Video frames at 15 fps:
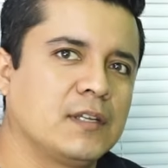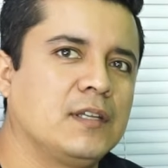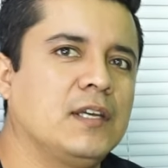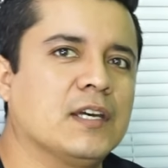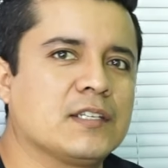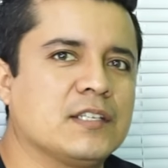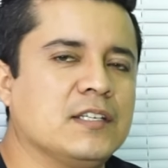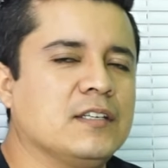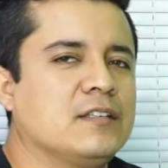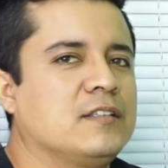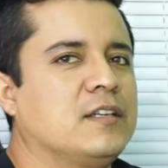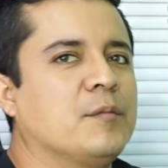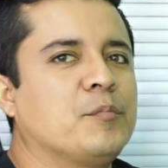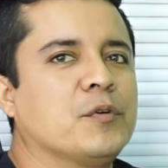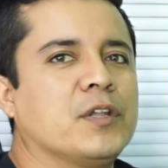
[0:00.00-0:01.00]
Y así,
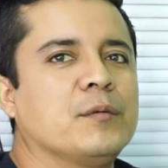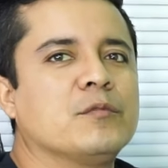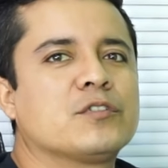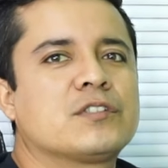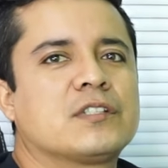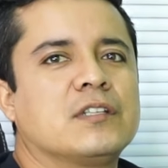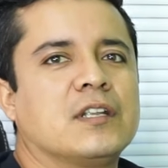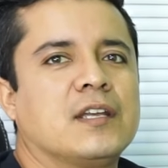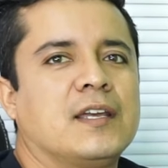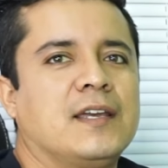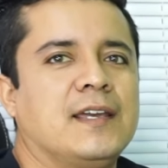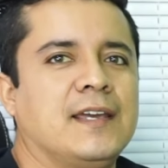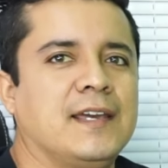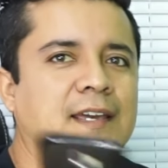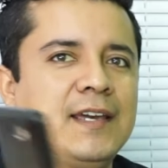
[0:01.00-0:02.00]
ya podemos
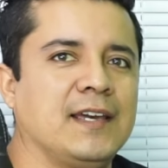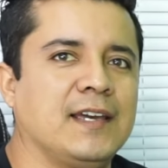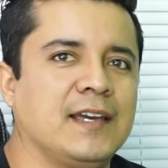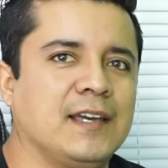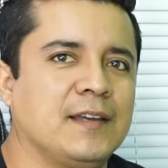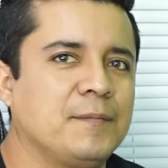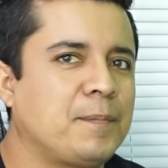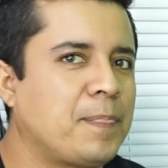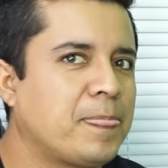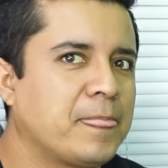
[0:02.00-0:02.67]
eh,